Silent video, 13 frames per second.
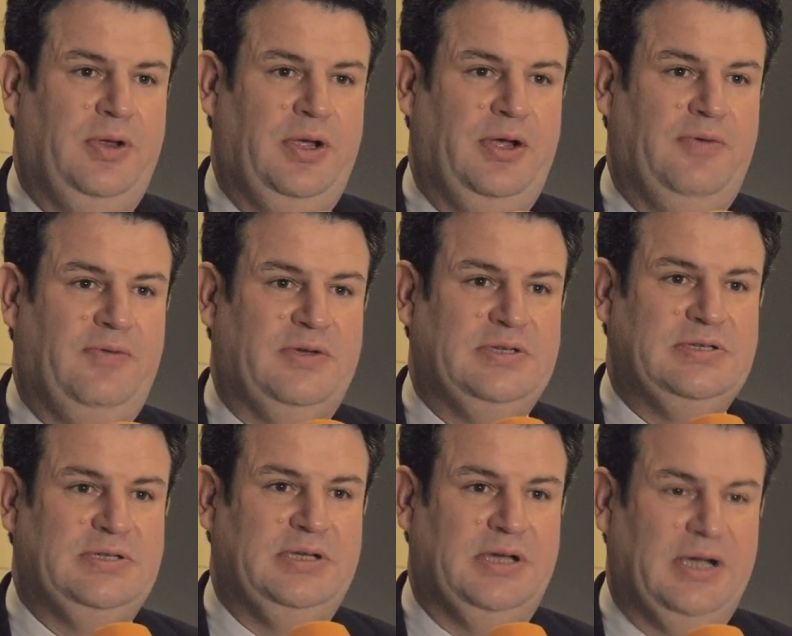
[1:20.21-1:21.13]
äh,
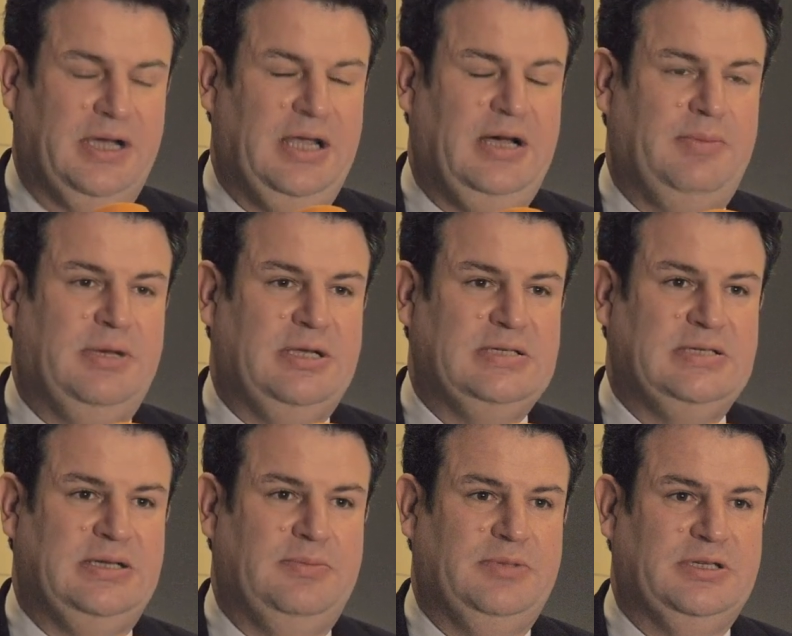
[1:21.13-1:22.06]
was ihre
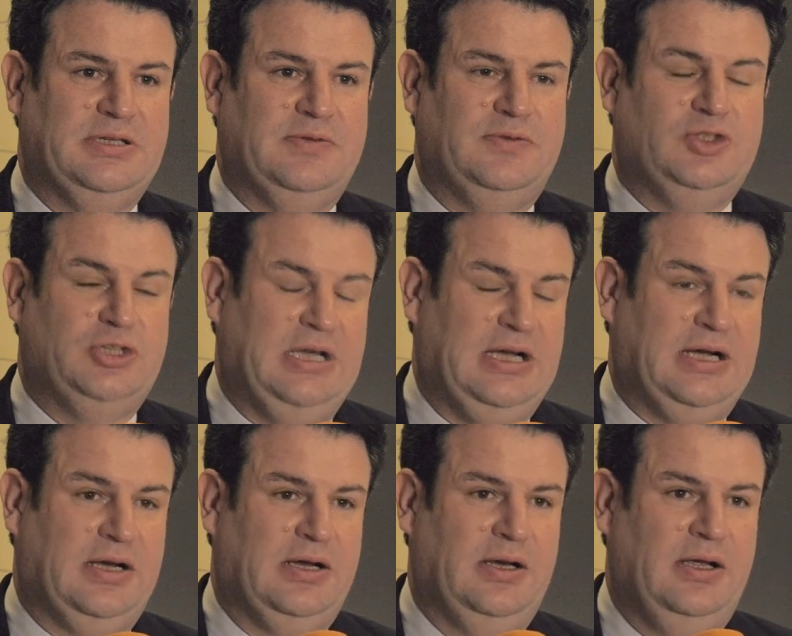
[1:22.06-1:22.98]
Reha-Maßnahmen betrifft,
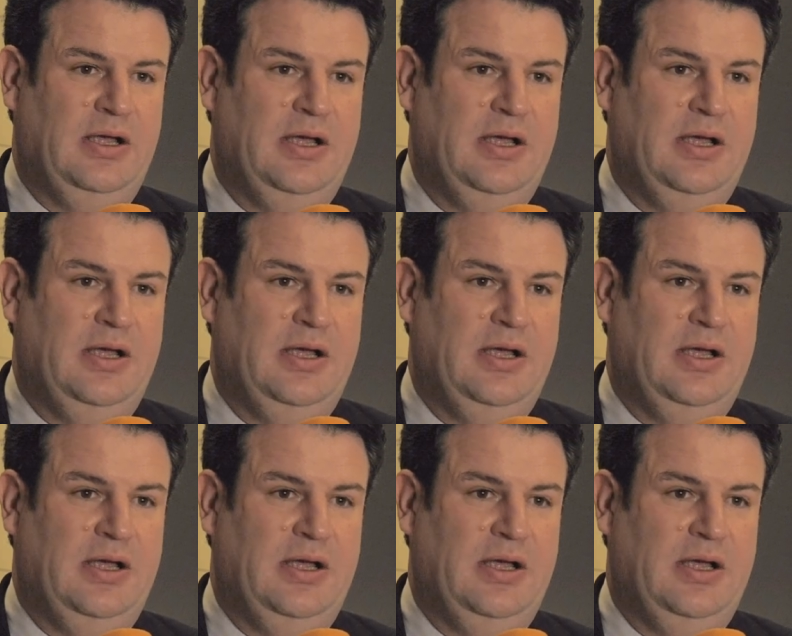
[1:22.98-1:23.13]
stärken.